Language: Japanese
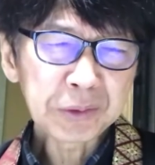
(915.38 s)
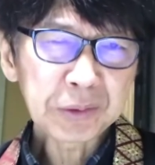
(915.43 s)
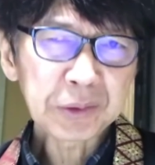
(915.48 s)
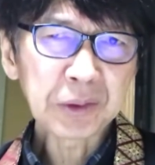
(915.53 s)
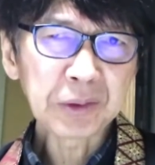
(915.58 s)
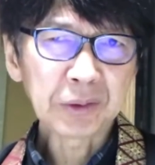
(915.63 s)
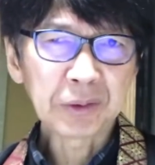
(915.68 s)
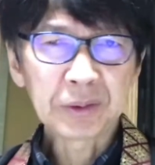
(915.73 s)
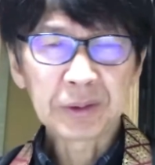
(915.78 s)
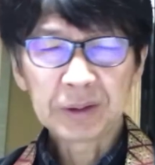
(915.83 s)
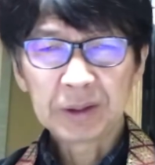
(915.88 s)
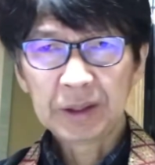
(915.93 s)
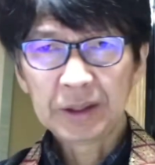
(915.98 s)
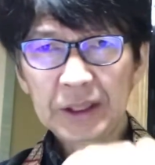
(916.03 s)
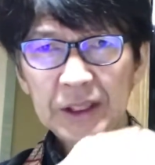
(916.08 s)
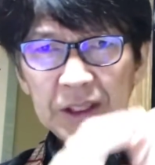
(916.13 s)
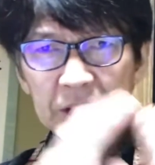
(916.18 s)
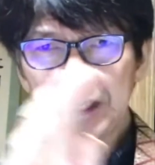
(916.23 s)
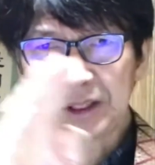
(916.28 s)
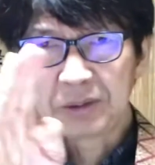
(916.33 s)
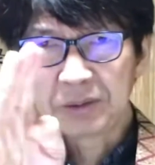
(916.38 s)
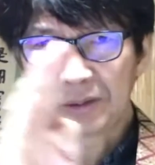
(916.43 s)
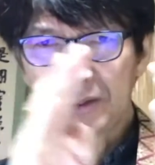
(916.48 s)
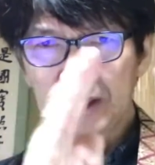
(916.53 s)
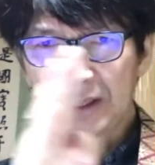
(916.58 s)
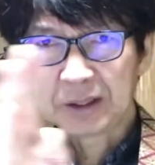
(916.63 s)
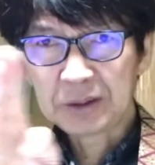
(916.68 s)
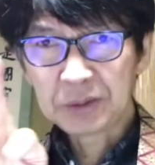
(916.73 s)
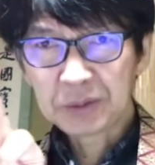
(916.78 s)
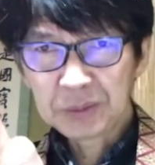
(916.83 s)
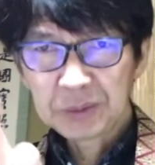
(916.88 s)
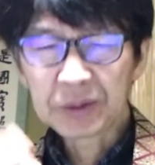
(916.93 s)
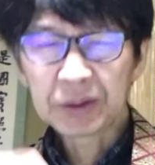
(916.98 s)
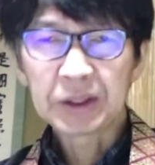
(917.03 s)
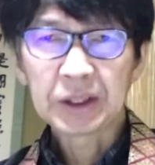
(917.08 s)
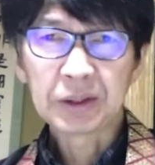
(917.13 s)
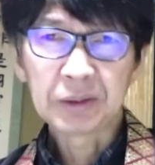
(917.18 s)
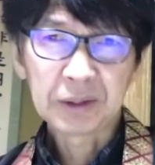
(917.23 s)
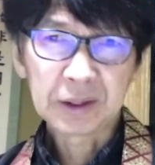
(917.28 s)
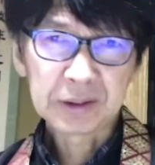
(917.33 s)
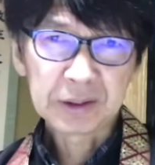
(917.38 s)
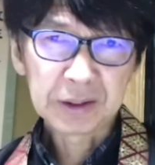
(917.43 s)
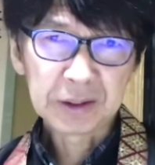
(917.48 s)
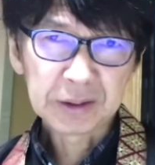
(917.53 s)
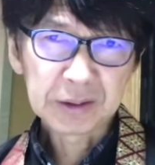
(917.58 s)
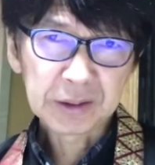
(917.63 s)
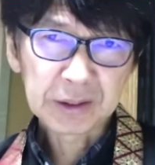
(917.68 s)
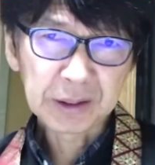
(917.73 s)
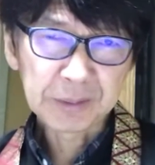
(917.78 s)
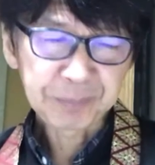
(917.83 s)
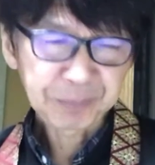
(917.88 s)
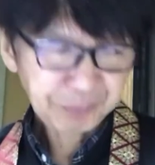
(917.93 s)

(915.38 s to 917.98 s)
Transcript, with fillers: ととの意識の差がどんどん広がっていって